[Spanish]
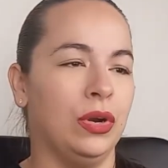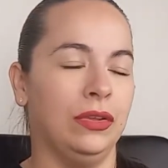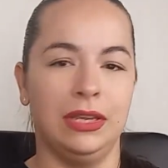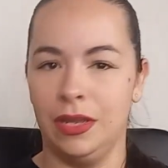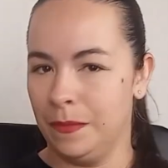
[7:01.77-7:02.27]

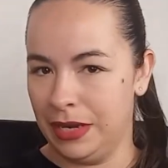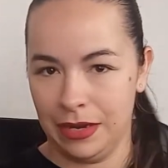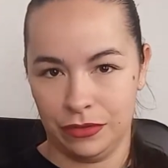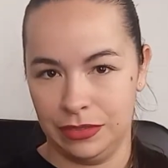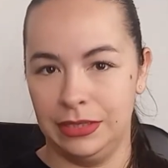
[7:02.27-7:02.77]
bueno, tenían
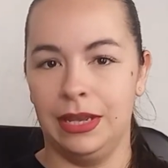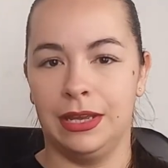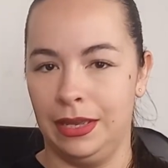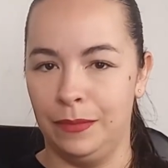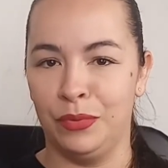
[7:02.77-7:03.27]
varias cositas
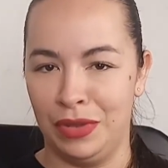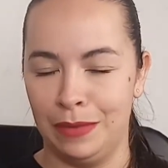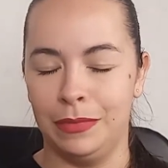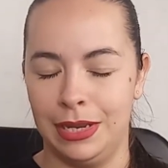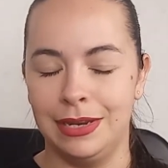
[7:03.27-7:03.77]
que
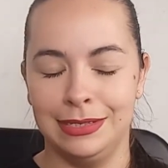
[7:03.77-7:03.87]
podrán ver